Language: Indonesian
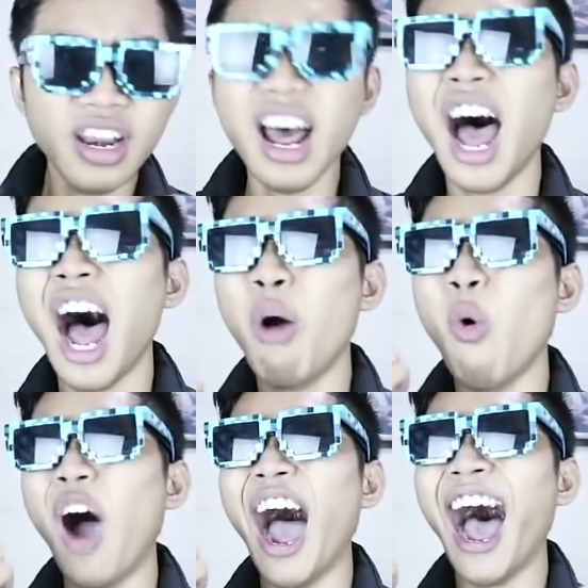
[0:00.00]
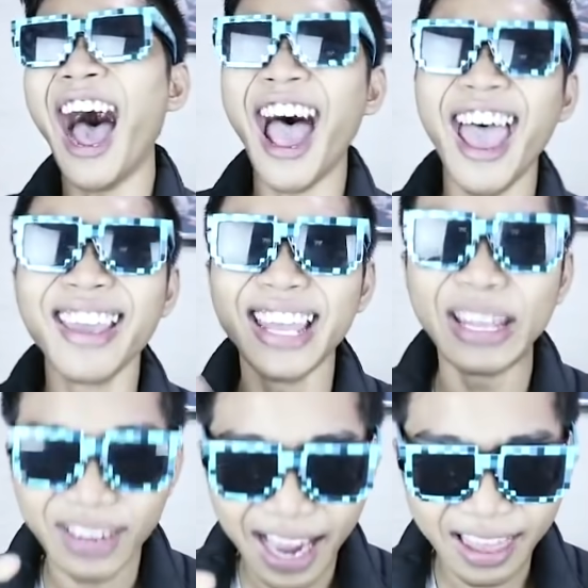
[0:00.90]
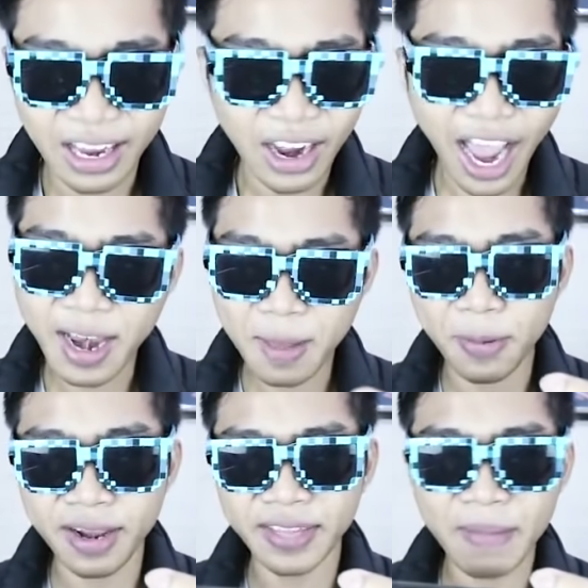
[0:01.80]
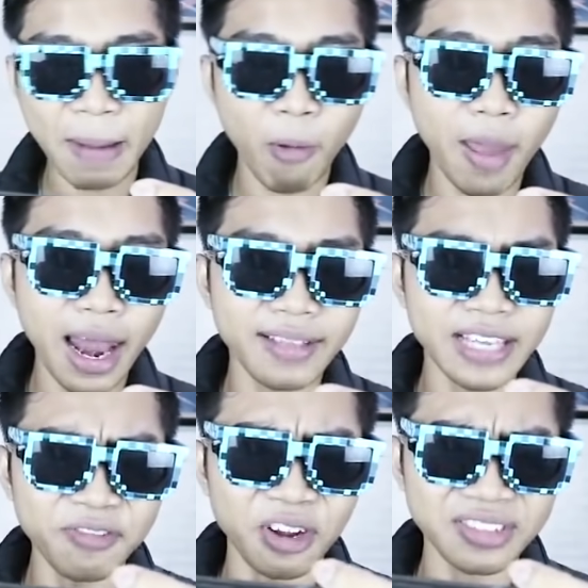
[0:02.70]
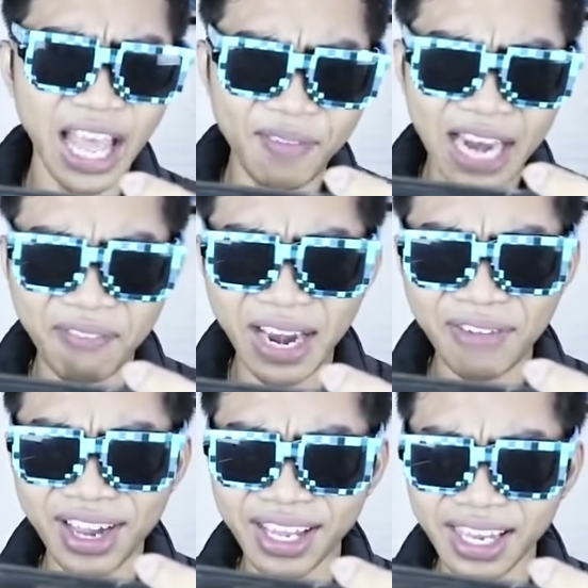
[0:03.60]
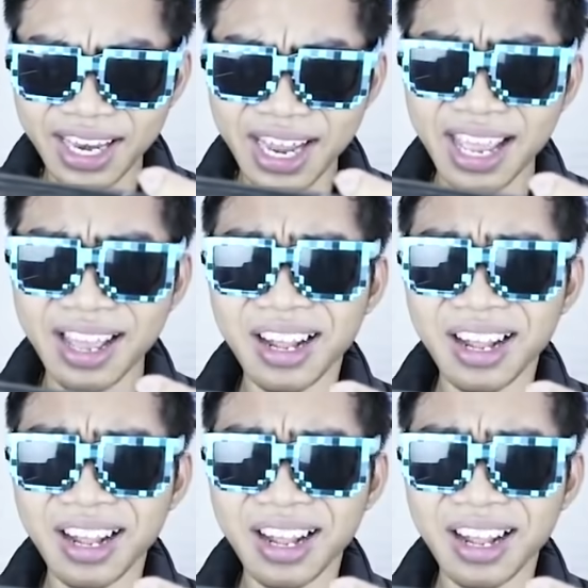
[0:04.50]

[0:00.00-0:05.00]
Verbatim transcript: no way gitu kan ah ini berhenti main mobile legend frost diamond lama-lama kayak gini